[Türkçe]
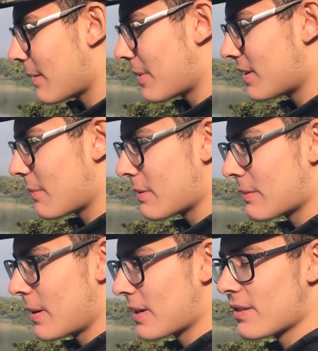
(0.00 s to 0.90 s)
kamışlarımızın
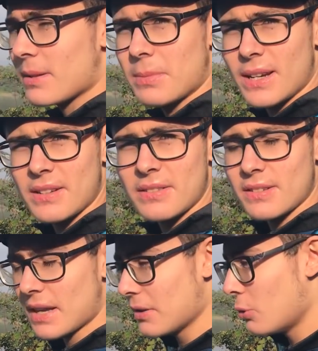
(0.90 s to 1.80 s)
parçalarını
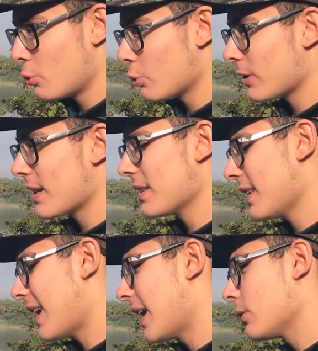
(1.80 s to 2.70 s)
birleştirirken yüzüklerin
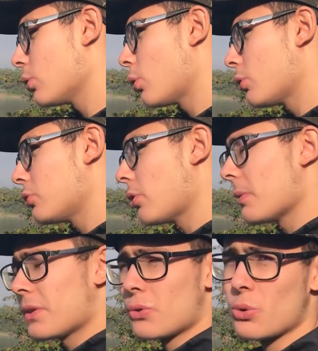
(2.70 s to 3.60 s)
aynı doğrultuda
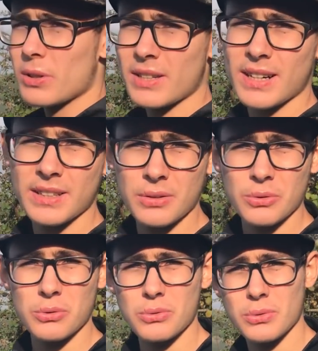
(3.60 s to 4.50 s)
olmasına çok dikkat
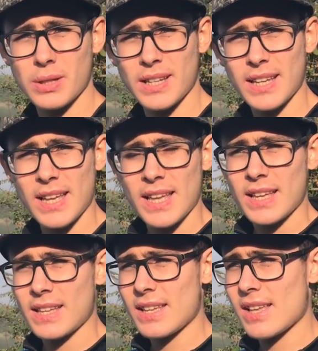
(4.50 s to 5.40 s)
ediyoruz.
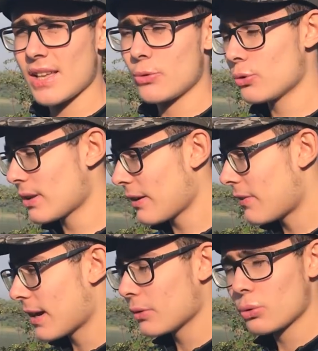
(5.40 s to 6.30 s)
Ee, yüzükler
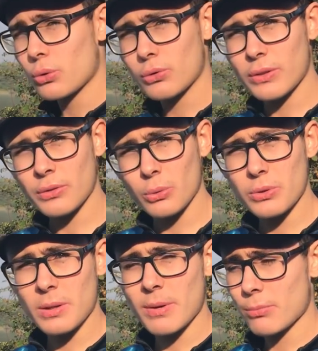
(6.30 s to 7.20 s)
farklı doğrultularda olduğu
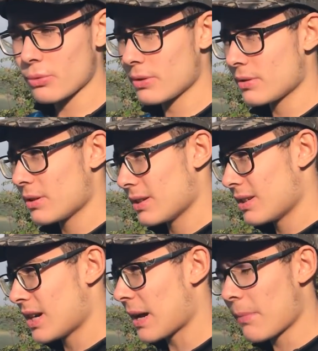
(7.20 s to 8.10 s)
zaman bu
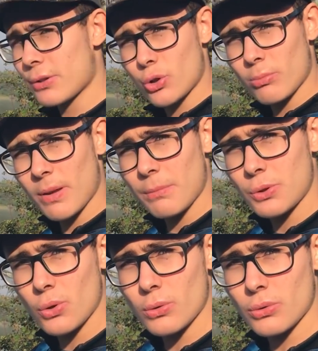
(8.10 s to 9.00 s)
karman çorman bir
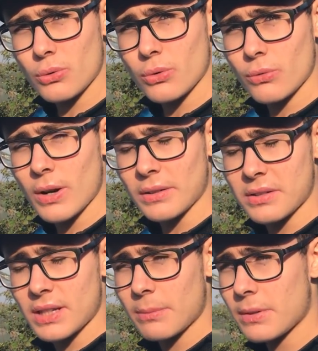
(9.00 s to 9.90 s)
şey olur ve
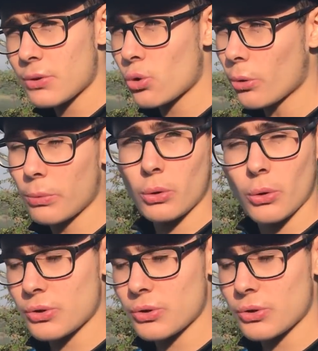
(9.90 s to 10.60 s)
atış eğimimizi çok büyük